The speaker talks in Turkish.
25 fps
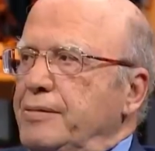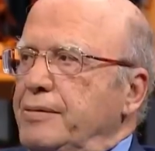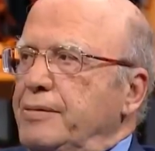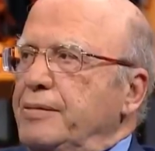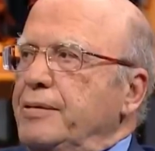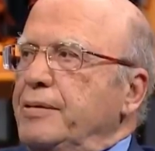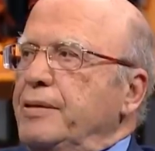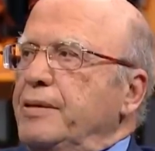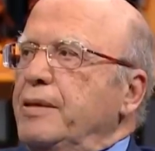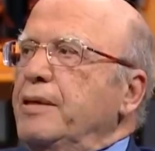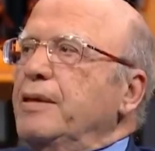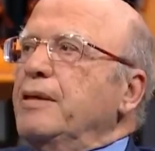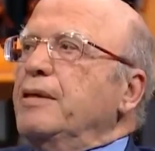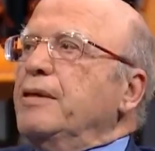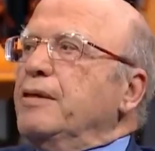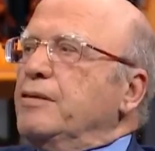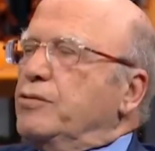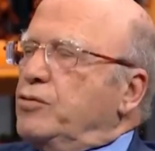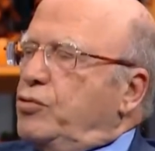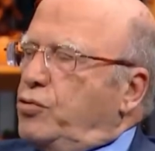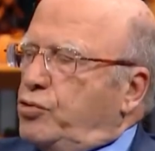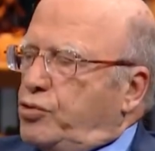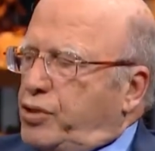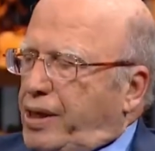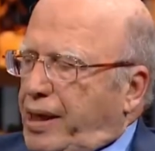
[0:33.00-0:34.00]

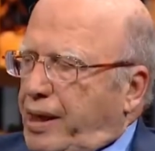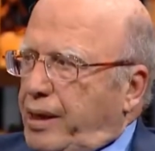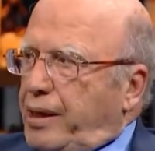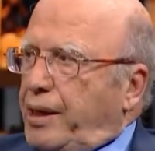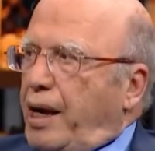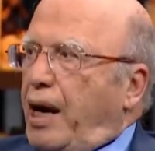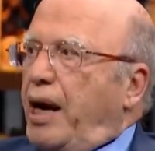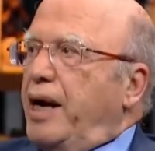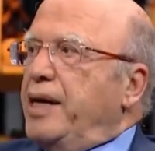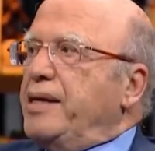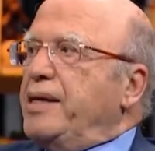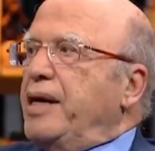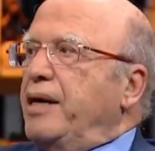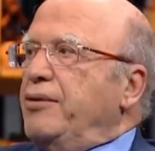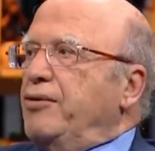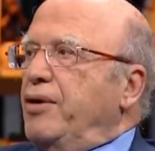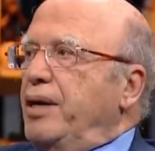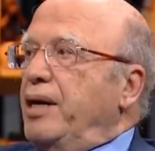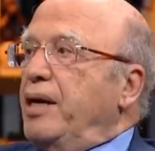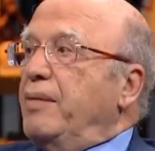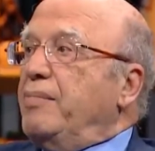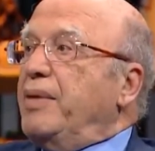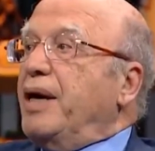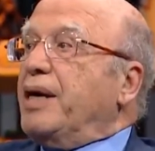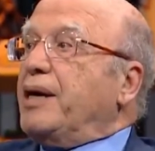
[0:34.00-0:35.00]
maşallah. Güzel. Aynen
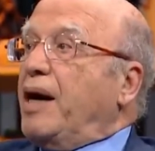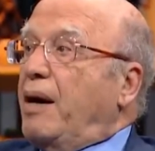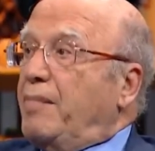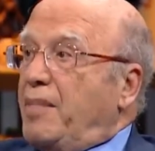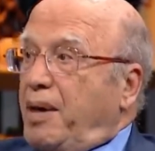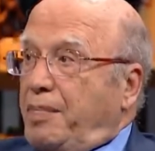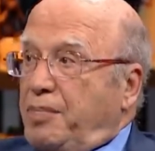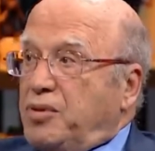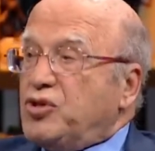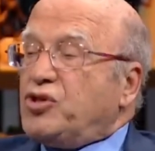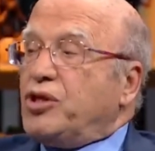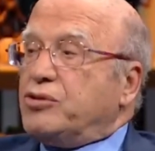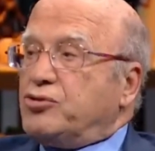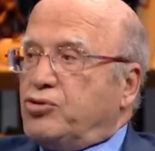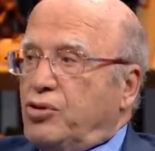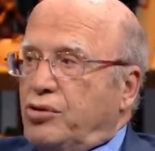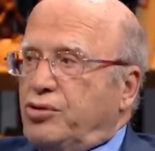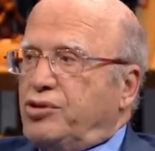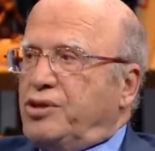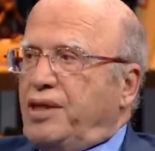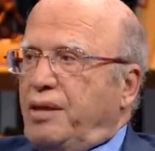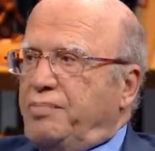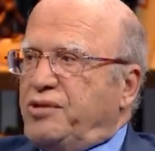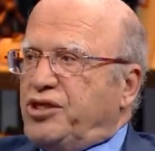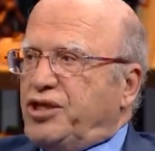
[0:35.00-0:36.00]
öyle bak. Ama burada çok
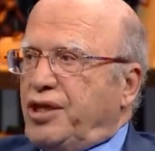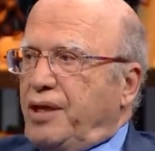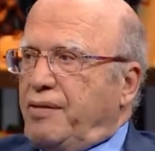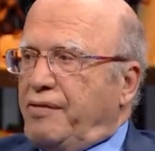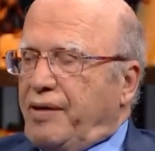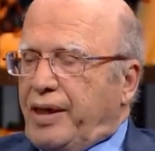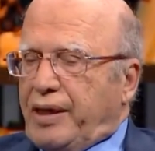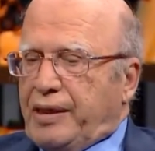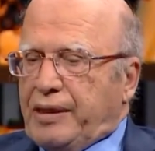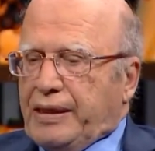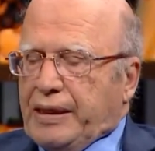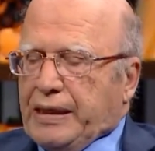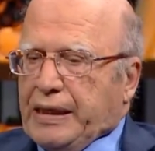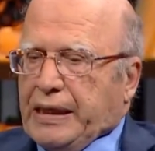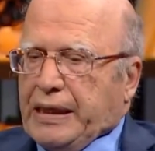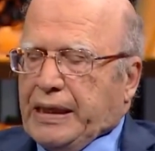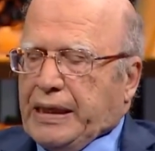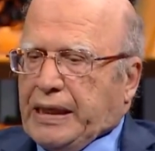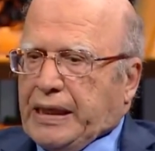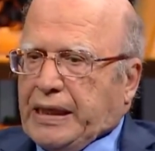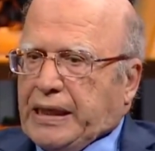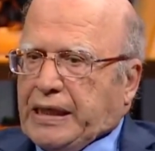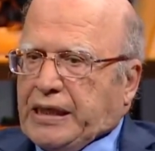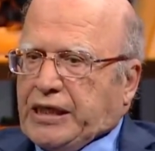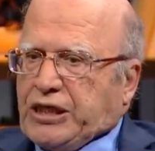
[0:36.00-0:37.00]
güzel bir şey var.
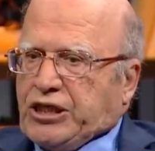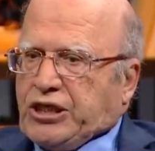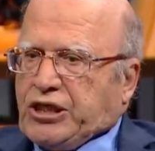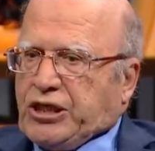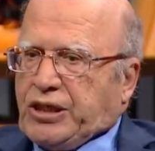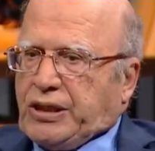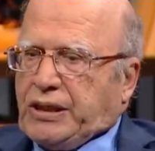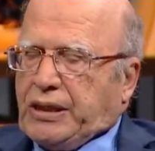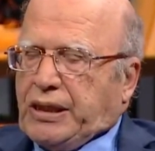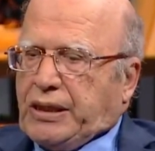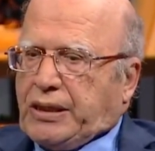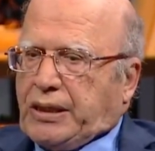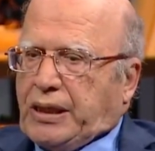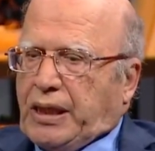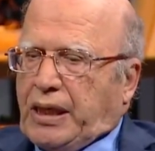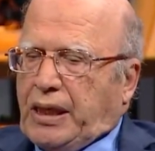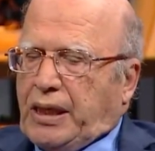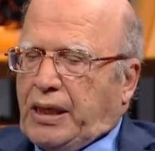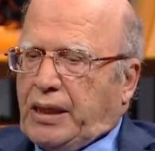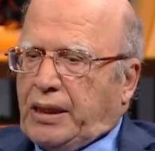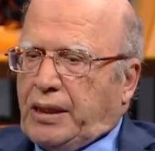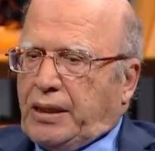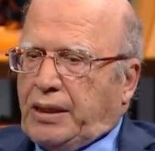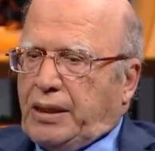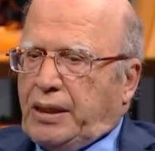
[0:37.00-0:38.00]
Şimdi
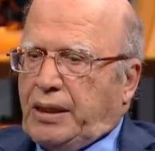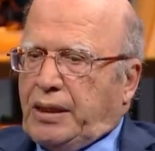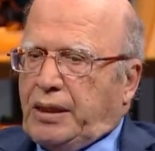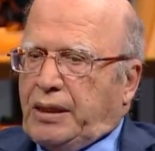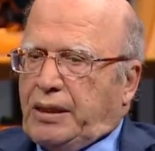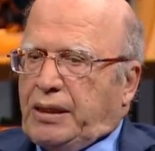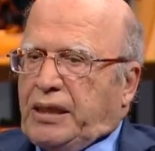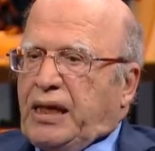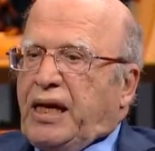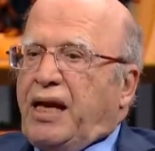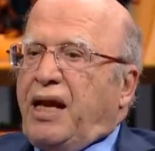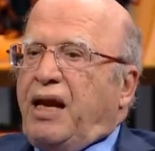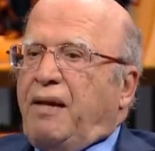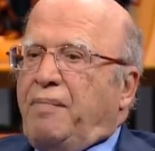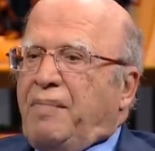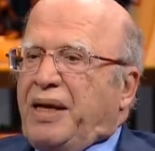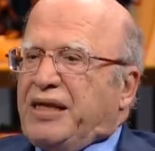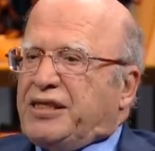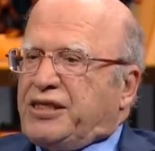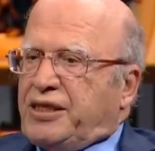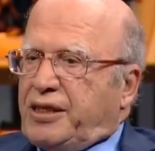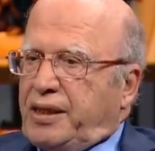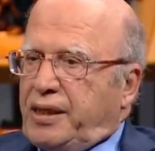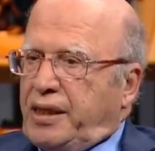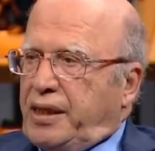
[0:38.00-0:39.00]
Tanrı'nın
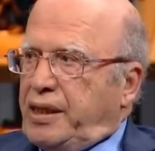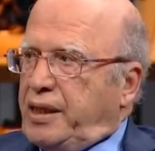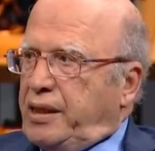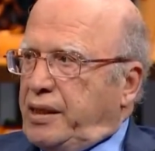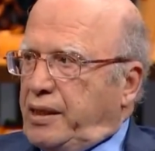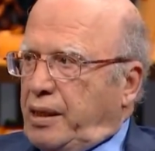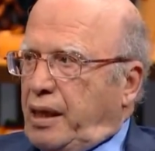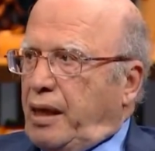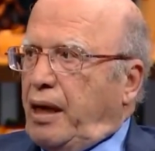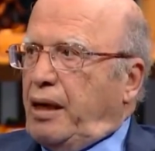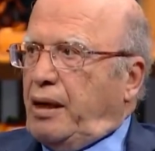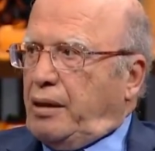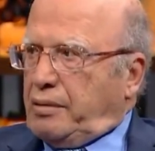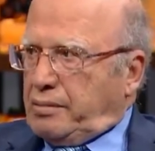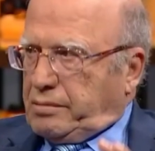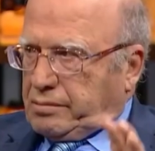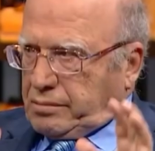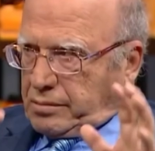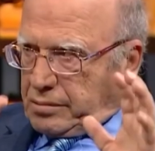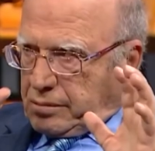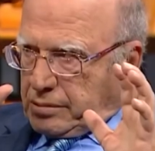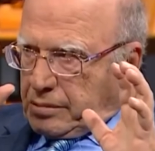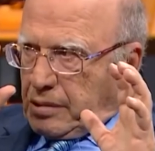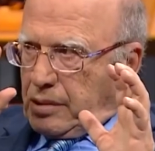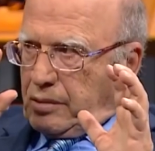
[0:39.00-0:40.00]
dilemesini
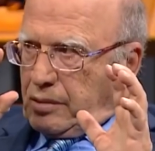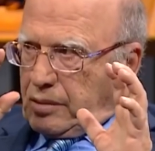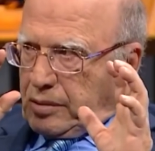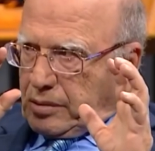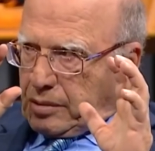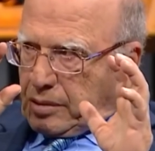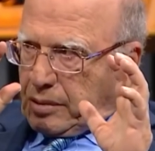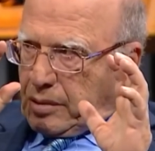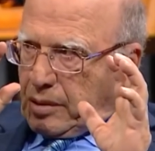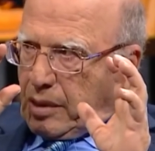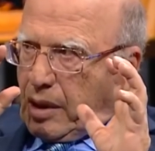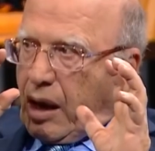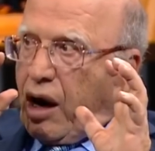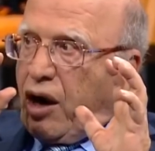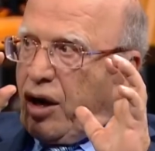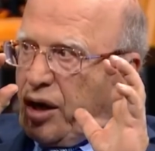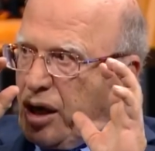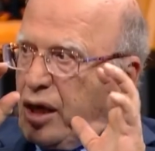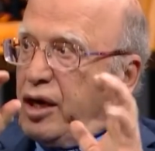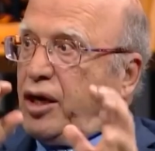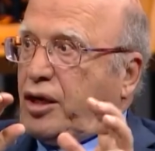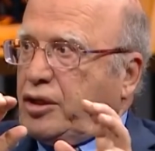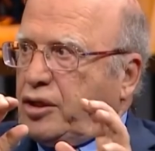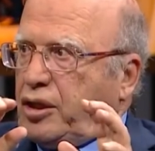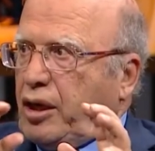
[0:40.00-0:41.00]

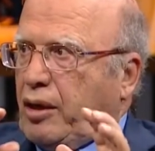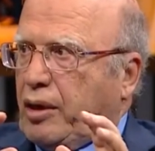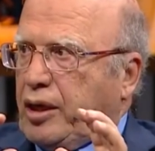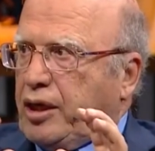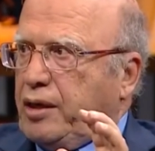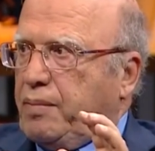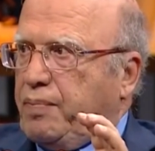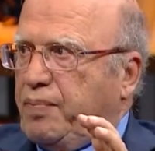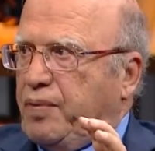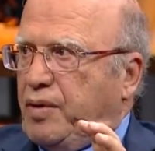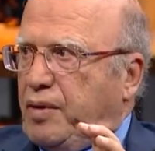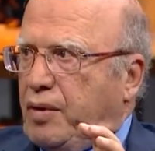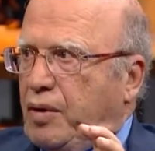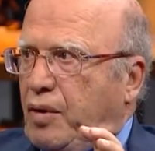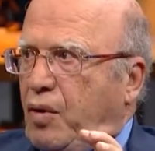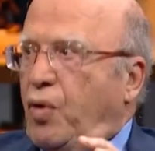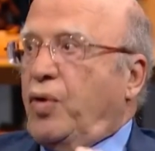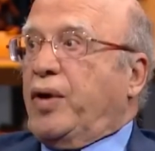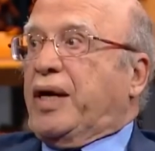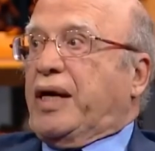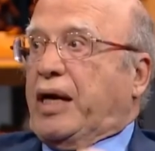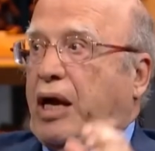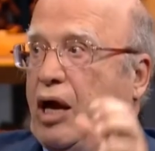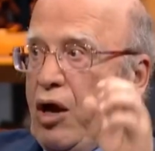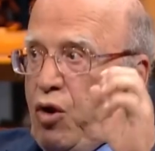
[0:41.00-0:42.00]
ağırlık tanıyıp
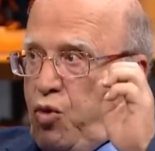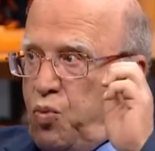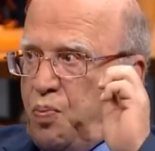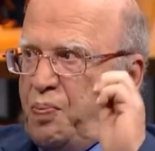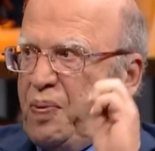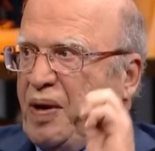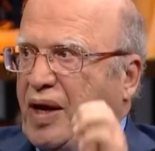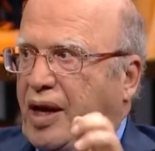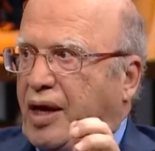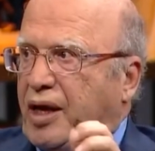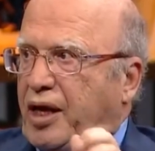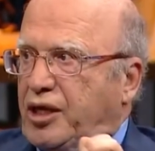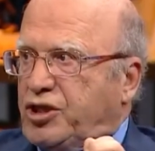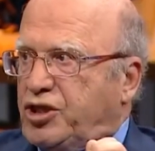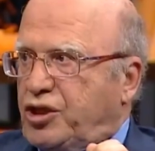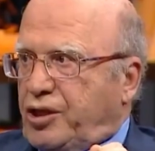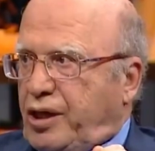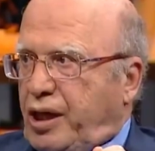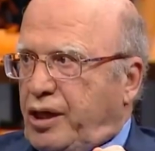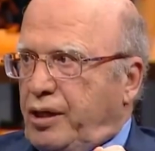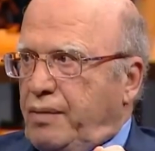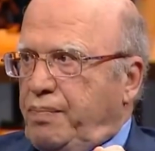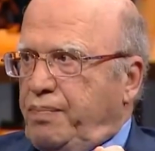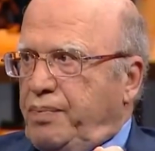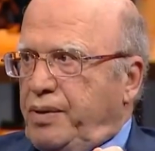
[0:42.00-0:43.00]
ona ön plana
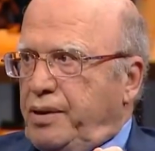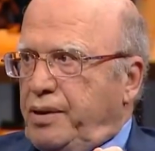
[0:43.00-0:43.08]
çıkarıp